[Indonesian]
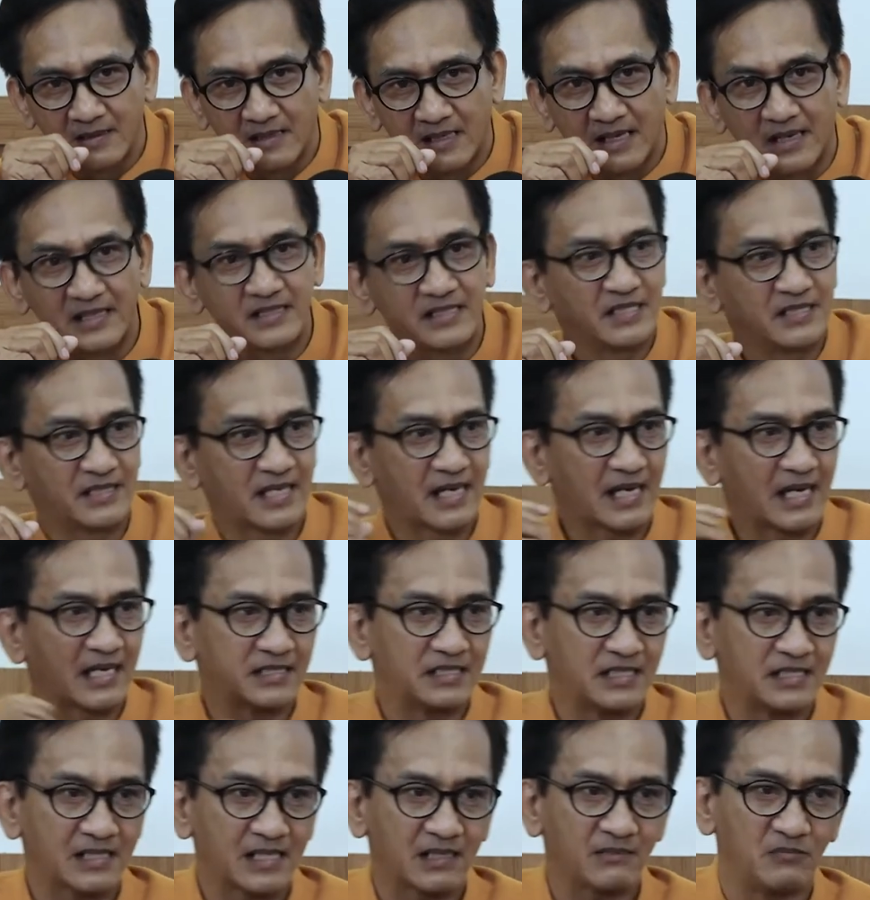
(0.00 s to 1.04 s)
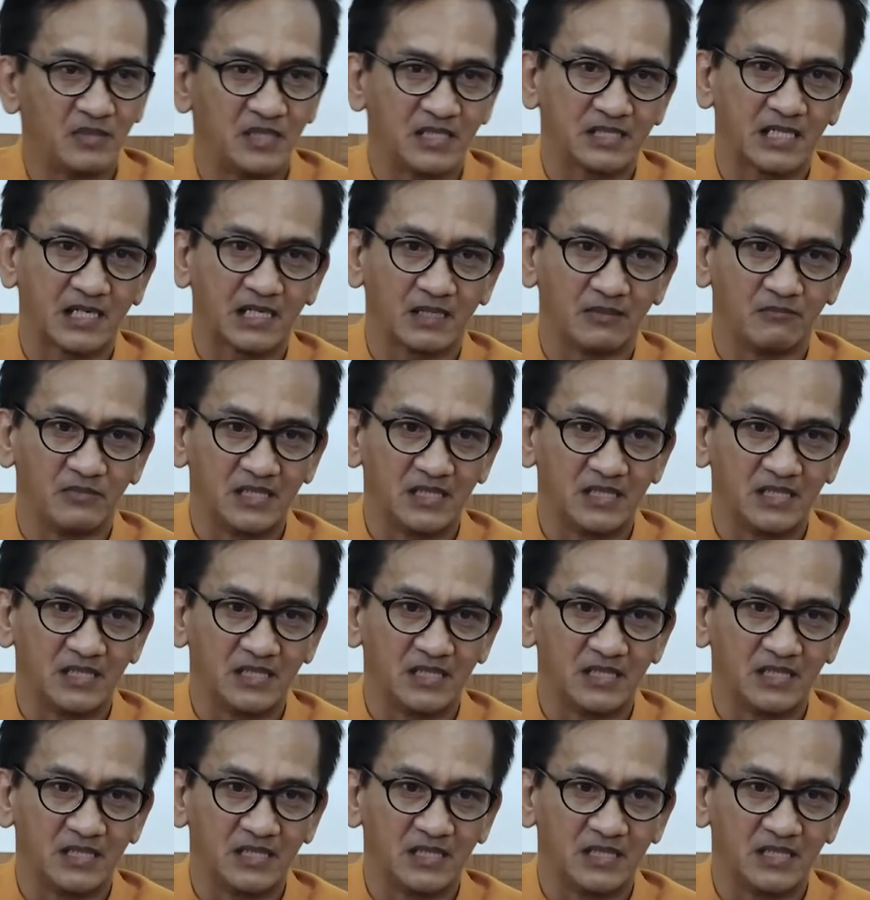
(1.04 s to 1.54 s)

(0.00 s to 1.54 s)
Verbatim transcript: karena cinta kasih kan bisa